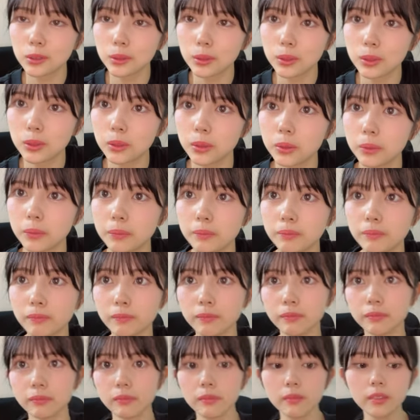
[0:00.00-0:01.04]
そ
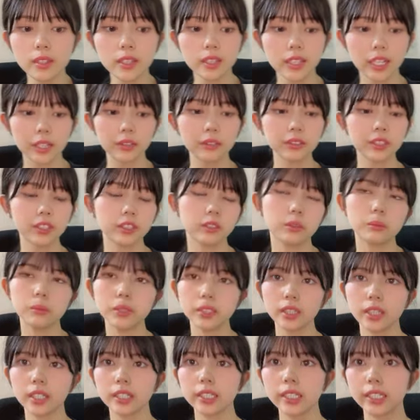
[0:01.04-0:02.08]
う楽しい思
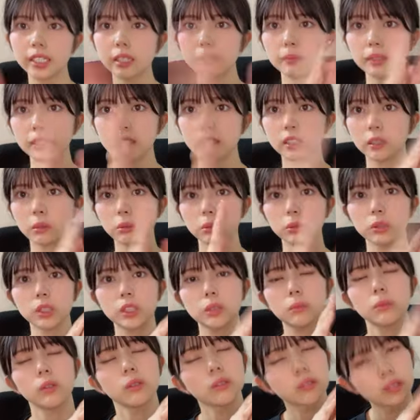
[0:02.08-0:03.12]
い出ができました今
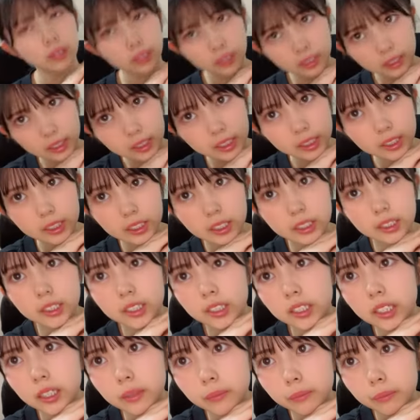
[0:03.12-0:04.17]
年も
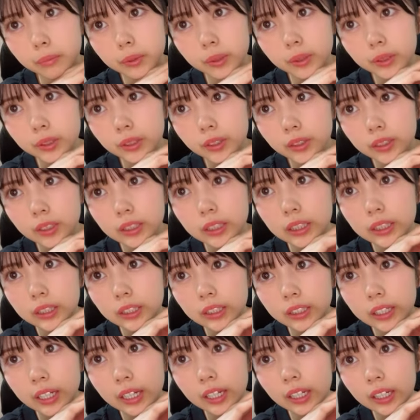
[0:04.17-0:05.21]
夏キャンプいいで
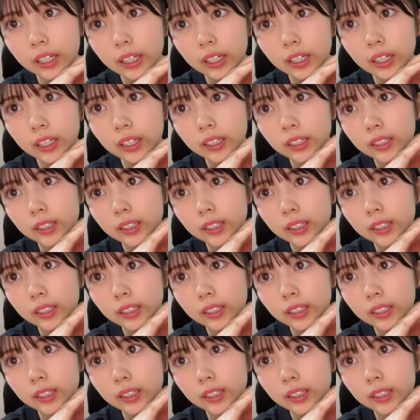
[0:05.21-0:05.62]
すね